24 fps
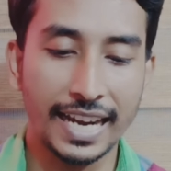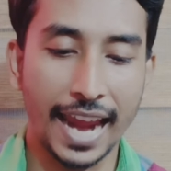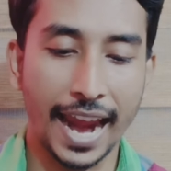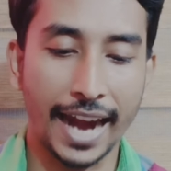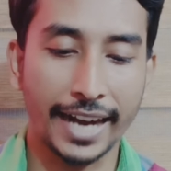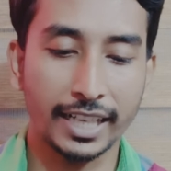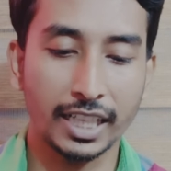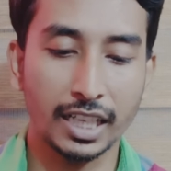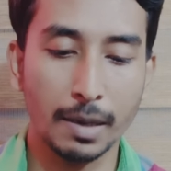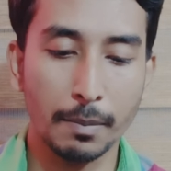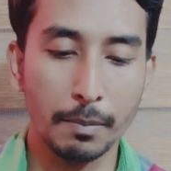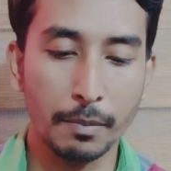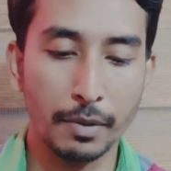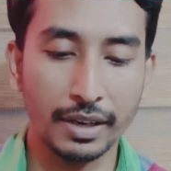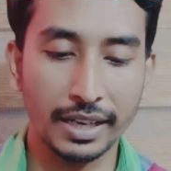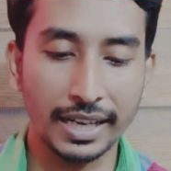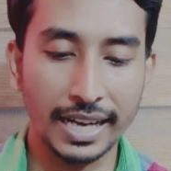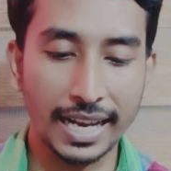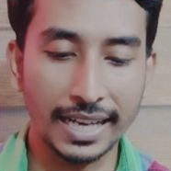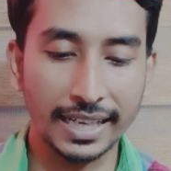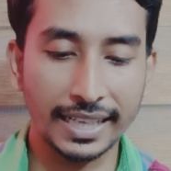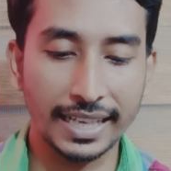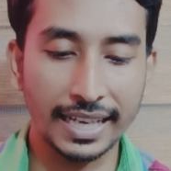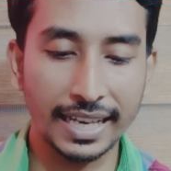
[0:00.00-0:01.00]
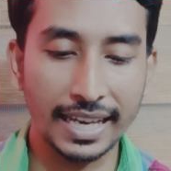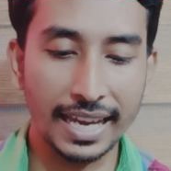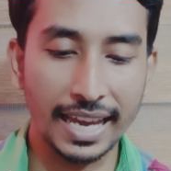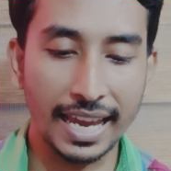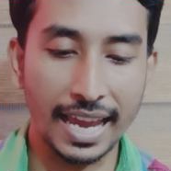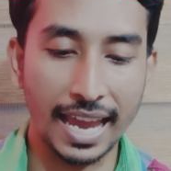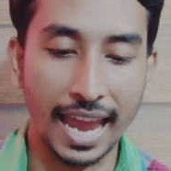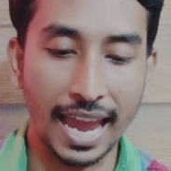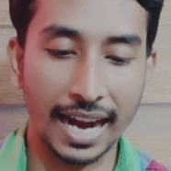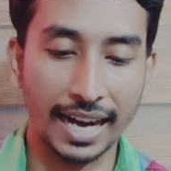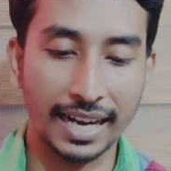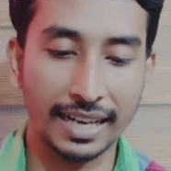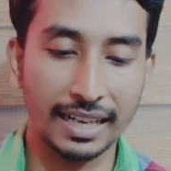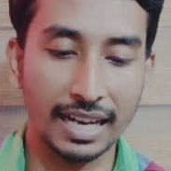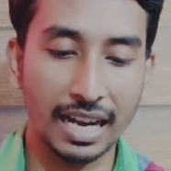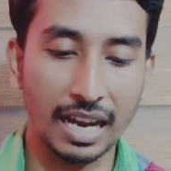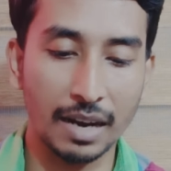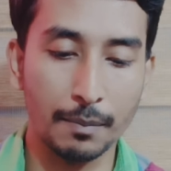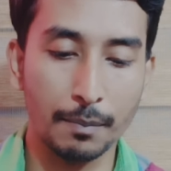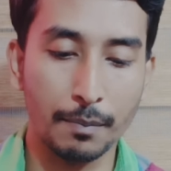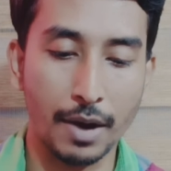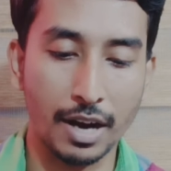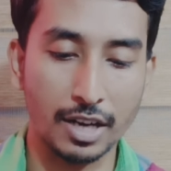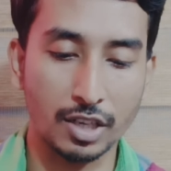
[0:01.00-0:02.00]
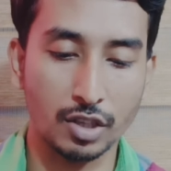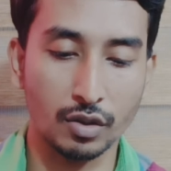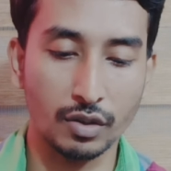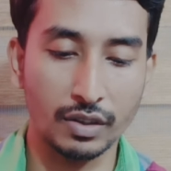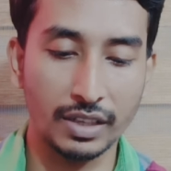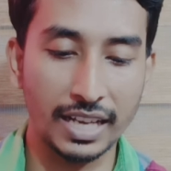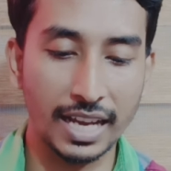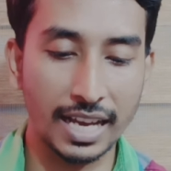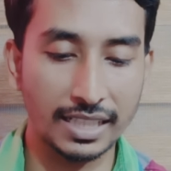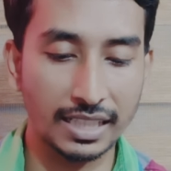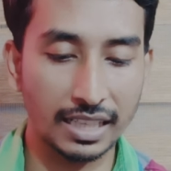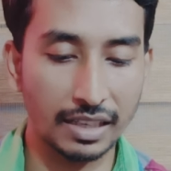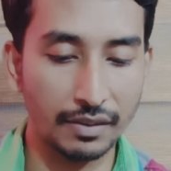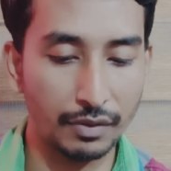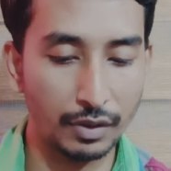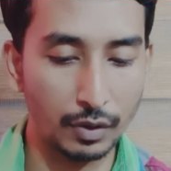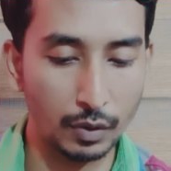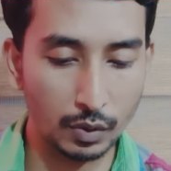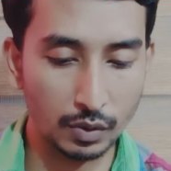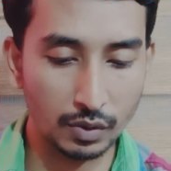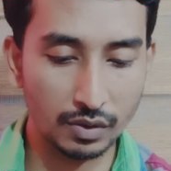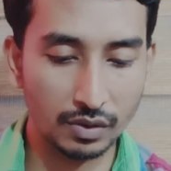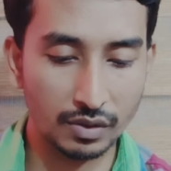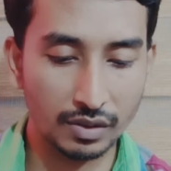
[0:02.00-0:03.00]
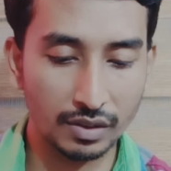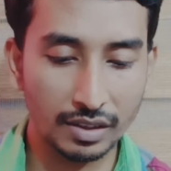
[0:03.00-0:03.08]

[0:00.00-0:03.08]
এক নম্বর র্যাঙ্কে এক লাখ বাষট্টি হাজার ভিউজ